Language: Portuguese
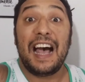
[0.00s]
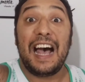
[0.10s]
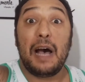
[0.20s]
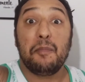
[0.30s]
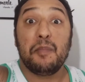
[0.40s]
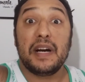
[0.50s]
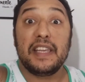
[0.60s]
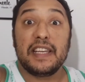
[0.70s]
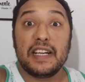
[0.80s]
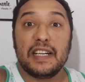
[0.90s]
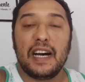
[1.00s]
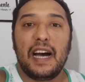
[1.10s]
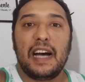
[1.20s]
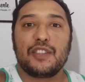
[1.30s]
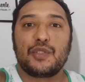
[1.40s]
amanhã
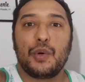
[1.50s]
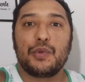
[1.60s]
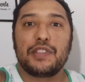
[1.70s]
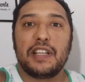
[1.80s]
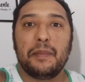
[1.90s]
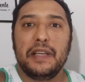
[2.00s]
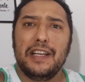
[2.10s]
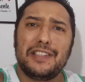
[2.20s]
às 11 da manhã.